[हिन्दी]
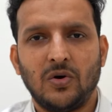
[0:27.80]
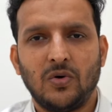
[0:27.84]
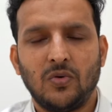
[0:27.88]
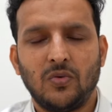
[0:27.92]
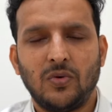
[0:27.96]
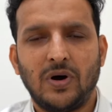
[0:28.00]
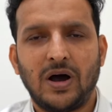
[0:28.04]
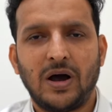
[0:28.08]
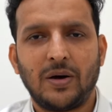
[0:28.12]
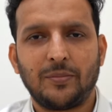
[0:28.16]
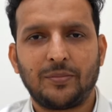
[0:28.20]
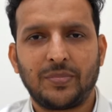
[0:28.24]

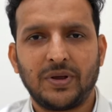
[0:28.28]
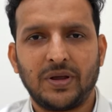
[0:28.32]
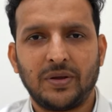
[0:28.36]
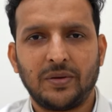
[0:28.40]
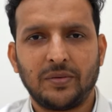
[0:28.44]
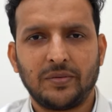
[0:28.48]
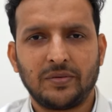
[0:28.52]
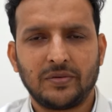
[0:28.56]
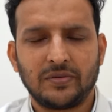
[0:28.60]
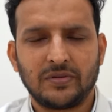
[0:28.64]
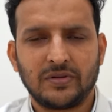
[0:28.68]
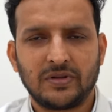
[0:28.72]
वहाँ
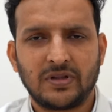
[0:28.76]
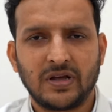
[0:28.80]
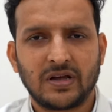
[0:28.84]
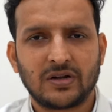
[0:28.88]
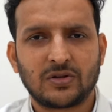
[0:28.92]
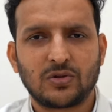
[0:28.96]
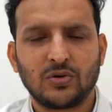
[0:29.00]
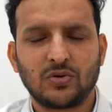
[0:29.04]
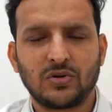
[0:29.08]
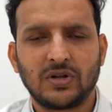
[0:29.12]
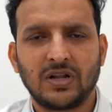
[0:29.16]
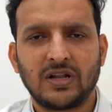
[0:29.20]
पे
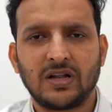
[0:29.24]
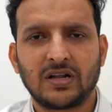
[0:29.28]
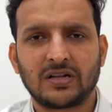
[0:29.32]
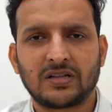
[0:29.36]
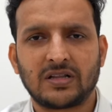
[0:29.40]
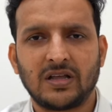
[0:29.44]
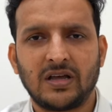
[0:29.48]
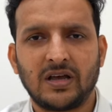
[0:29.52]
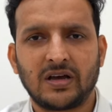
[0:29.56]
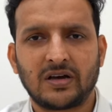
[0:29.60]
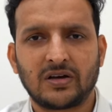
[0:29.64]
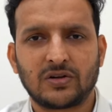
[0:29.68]
दर्द होने
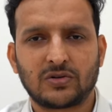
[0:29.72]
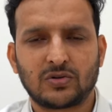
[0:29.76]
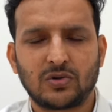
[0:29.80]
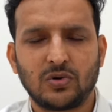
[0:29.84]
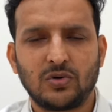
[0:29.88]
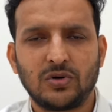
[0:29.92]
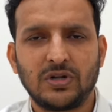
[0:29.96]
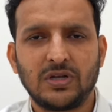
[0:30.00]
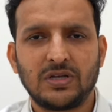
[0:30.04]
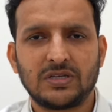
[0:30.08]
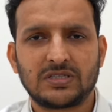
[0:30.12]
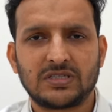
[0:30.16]
लगता है अगर
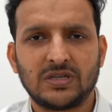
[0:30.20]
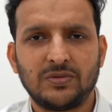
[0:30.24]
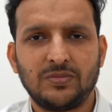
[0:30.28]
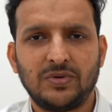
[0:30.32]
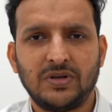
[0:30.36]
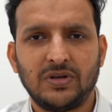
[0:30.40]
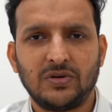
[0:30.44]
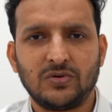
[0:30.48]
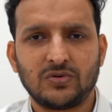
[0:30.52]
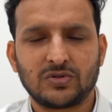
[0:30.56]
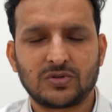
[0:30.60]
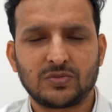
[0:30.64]
थोड़ी सी
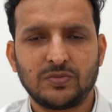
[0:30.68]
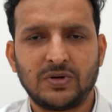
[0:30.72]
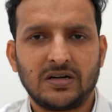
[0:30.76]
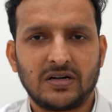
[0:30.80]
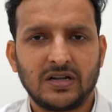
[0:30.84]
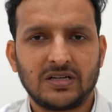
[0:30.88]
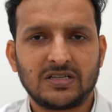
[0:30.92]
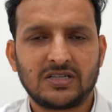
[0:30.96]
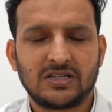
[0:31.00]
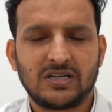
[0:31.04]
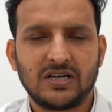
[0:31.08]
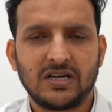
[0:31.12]
भी उसमें
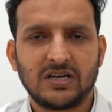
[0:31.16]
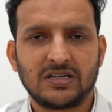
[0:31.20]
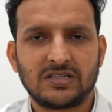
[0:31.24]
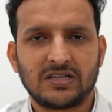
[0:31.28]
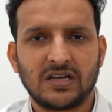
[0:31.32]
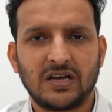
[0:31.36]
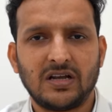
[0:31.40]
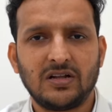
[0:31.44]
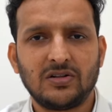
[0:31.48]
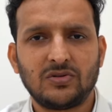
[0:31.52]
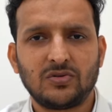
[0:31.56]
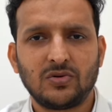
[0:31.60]
टच किया
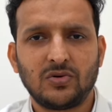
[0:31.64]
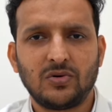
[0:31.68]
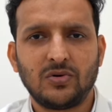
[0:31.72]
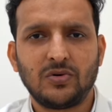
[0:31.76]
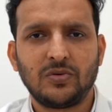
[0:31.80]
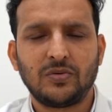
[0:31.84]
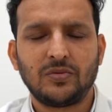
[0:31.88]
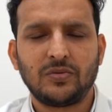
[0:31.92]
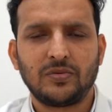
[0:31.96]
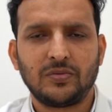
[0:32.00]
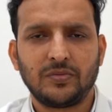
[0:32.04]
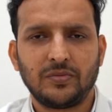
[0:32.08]
जाए तो
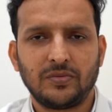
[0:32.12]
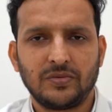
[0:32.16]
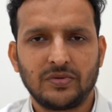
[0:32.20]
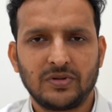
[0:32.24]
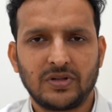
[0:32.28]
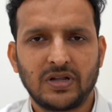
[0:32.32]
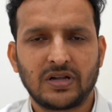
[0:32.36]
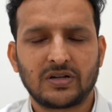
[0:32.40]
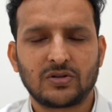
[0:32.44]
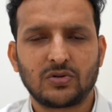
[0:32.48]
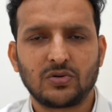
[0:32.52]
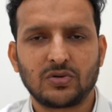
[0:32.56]

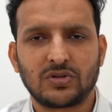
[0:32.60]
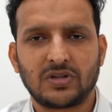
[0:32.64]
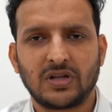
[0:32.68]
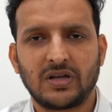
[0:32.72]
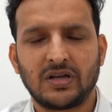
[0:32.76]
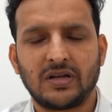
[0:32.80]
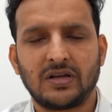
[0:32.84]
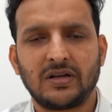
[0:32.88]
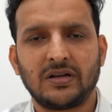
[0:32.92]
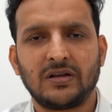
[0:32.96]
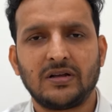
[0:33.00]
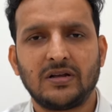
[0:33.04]
दर्द
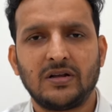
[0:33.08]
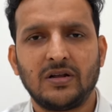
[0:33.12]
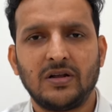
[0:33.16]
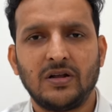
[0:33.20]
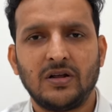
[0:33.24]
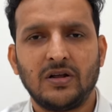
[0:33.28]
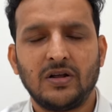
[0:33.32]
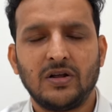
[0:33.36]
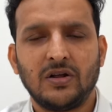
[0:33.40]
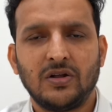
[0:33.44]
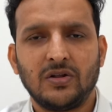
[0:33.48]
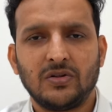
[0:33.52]
होता है
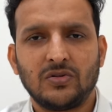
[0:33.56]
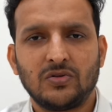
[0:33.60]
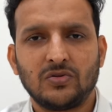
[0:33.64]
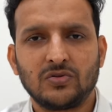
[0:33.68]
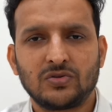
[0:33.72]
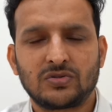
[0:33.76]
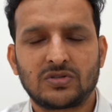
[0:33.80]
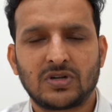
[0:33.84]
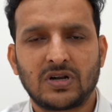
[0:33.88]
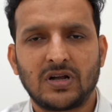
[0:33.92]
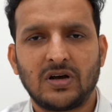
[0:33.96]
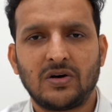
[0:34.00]

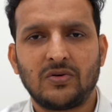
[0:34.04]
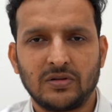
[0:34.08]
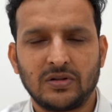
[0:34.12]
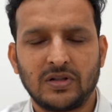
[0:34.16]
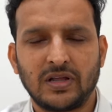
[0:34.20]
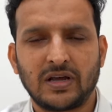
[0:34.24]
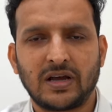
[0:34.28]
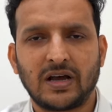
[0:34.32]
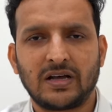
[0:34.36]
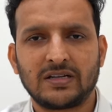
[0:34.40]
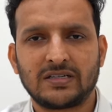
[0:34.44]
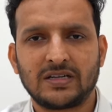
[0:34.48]
दूसरा
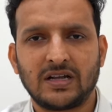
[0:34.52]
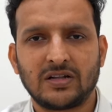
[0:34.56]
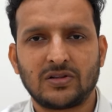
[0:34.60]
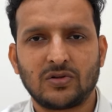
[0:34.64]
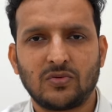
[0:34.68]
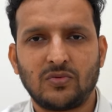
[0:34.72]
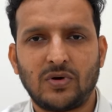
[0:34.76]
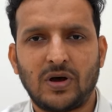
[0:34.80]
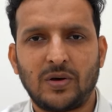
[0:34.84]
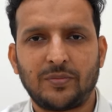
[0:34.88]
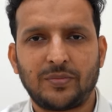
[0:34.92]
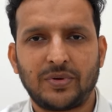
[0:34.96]
देखा जाए
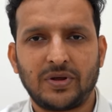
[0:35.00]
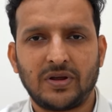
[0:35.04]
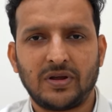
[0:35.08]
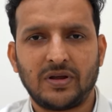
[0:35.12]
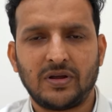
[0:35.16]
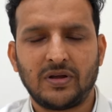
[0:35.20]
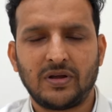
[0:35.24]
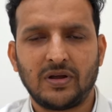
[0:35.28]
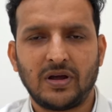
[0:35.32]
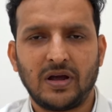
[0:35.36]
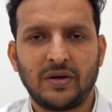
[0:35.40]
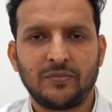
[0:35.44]
तो वहाँ पे
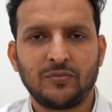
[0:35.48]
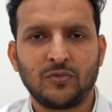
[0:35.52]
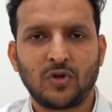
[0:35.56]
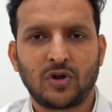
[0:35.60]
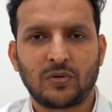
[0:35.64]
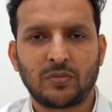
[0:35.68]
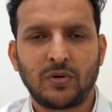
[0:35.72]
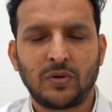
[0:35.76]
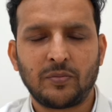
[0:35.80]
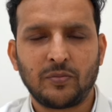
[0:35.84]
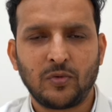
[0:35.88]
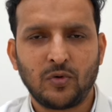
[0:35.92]

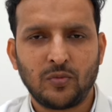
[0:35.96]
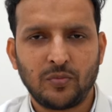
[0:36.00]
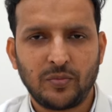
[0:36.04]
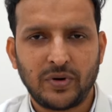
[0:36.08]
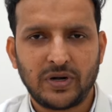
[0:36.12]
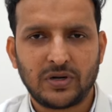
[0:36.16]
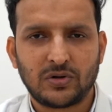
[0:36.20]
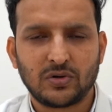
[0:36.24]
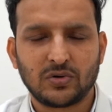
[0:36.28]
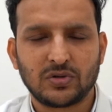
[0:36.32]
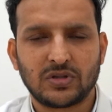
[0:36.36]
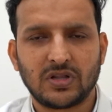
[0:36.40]
एबनॉर्मल
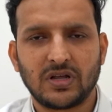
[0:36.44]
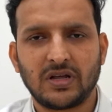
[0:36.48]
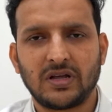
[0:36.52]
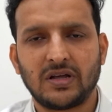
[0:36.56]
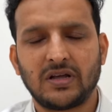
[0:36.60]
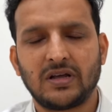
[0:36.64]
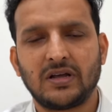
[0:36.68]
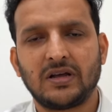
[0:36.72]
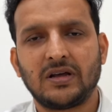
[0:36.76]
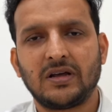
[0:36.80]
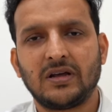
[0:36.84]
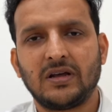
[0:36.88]
मूवमेंट होता
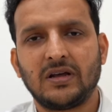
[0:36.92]
है